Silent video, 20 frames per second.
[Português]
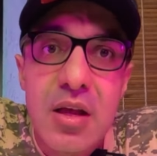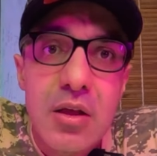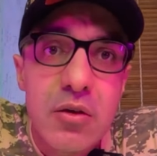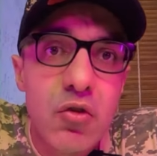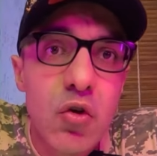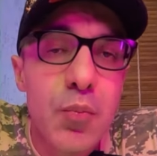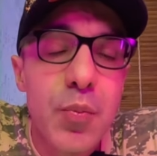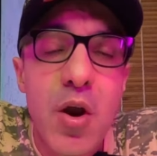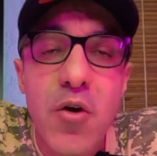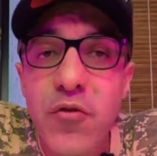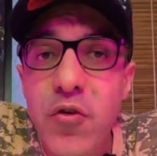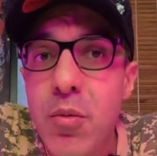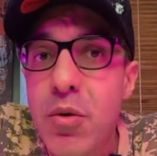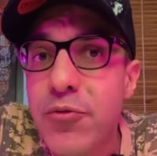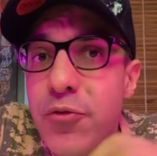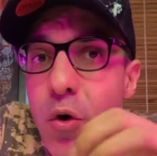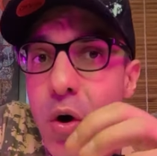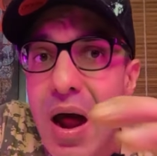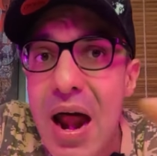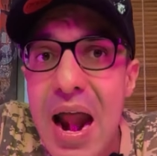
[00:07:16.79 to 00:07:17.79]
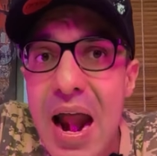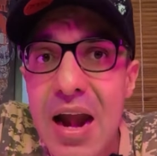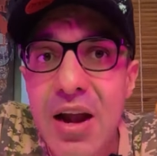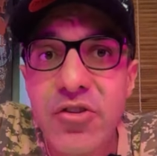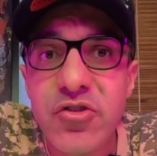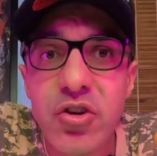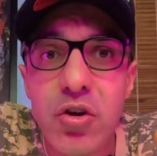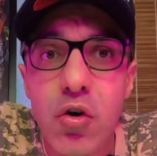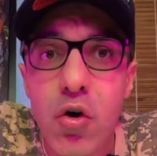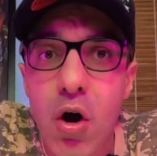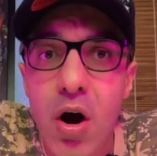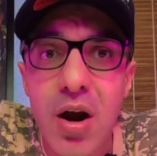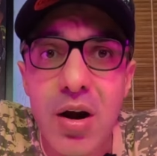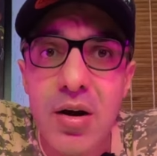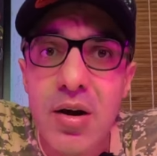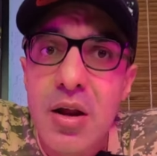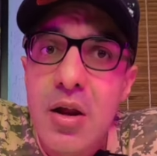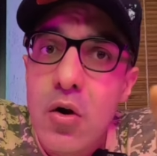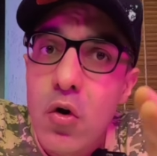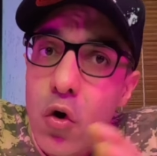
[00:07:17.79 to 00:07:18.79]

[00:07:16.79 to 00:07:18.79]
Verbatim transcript: Se o perfume for hardcore,